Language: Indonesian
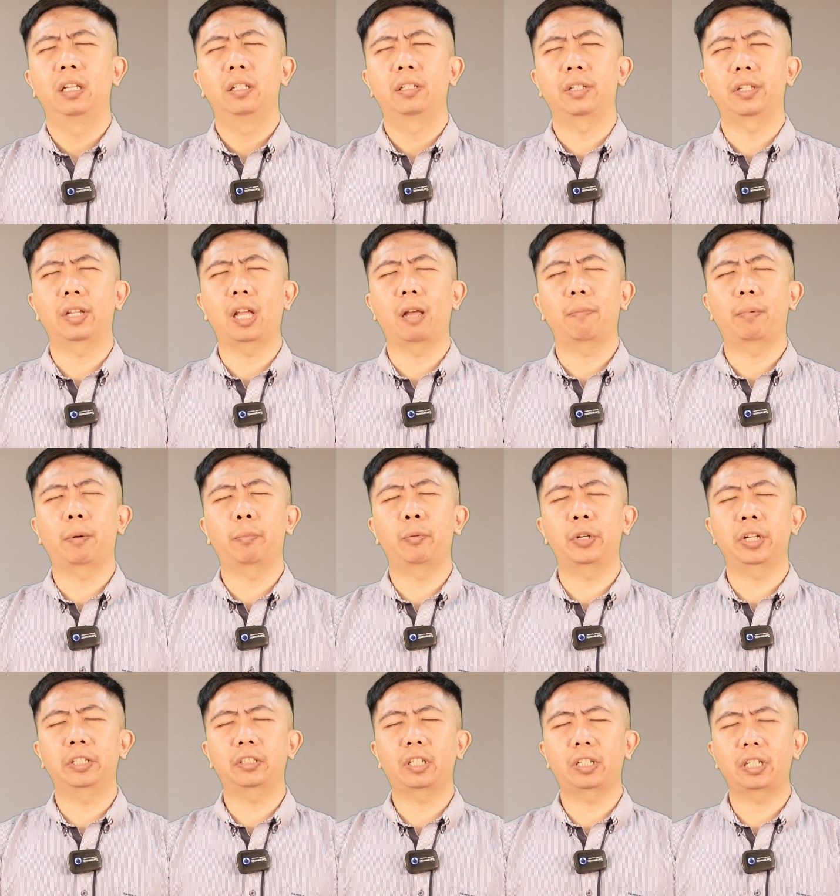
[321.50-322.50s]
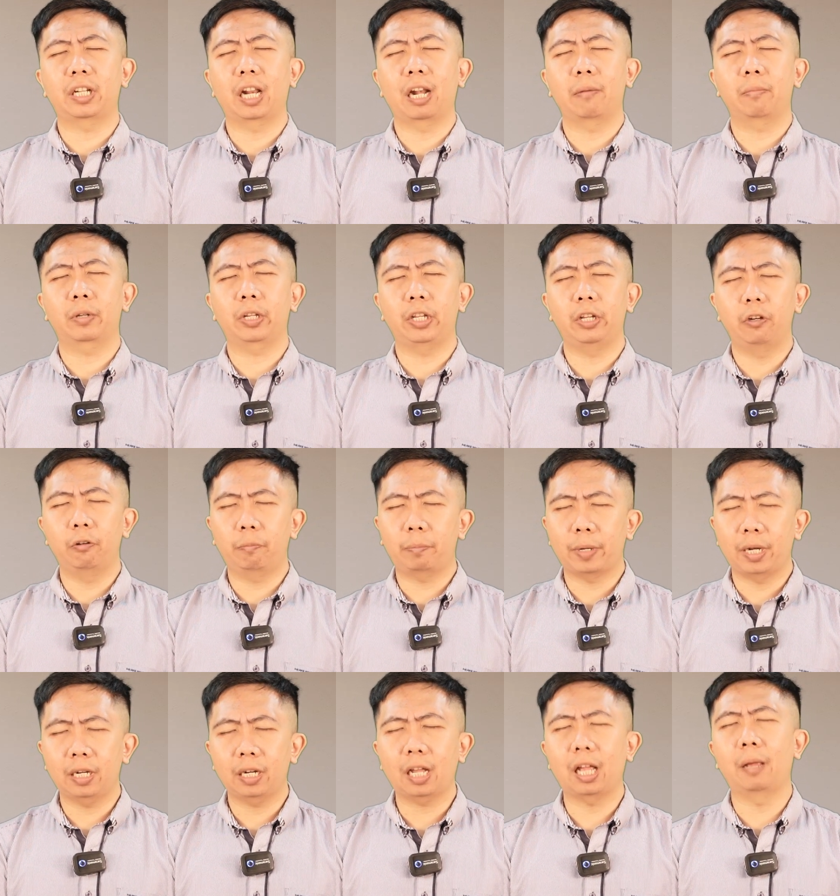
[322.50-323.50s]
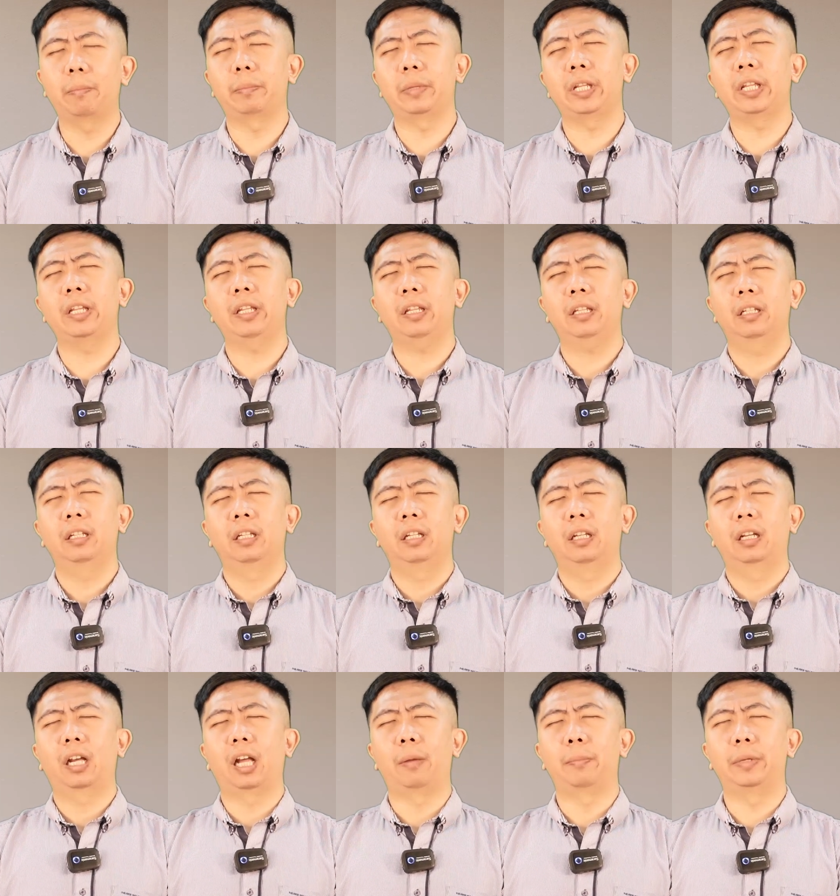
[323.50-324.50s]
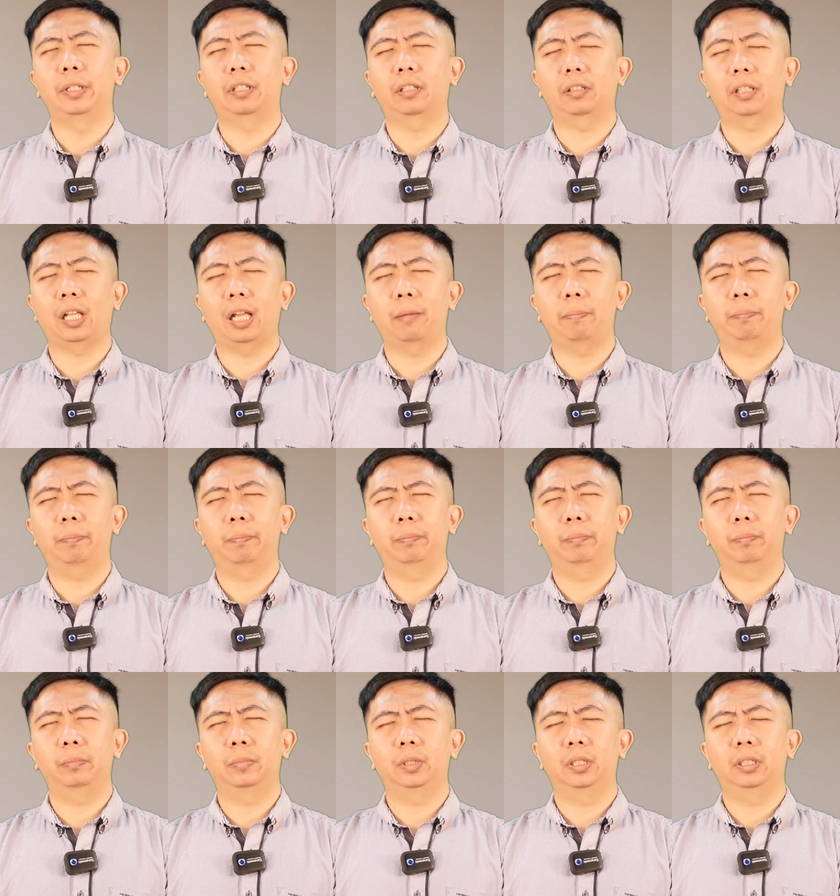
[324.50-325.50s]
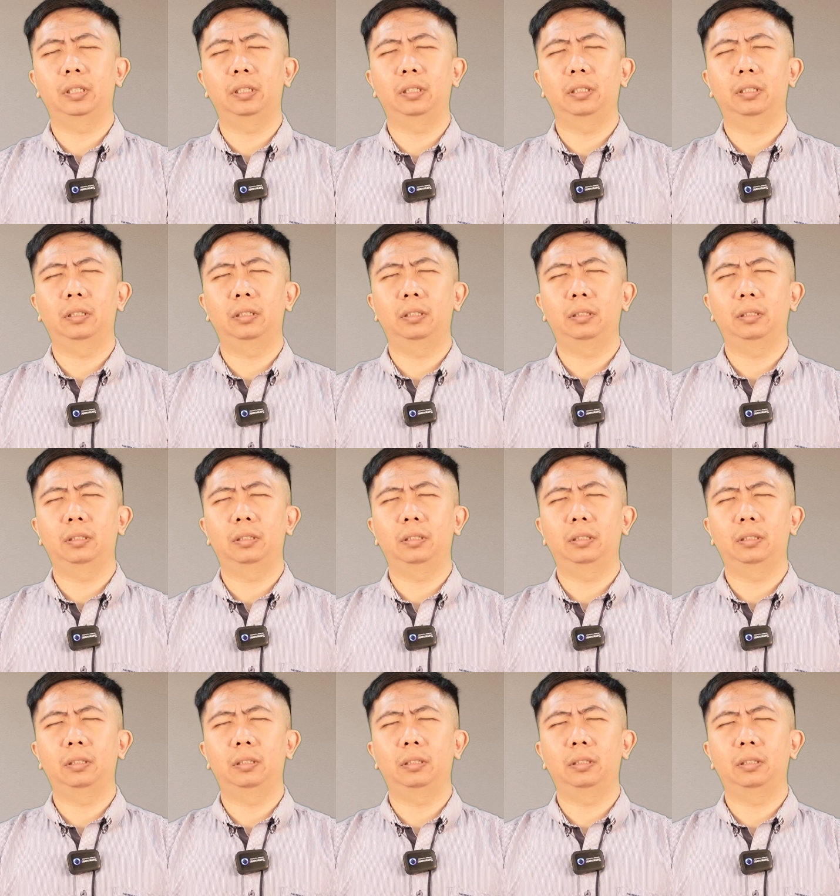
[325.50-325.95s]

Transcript: sehingga apapun yang terjadi dalam kehidupan kami kami tetap eh,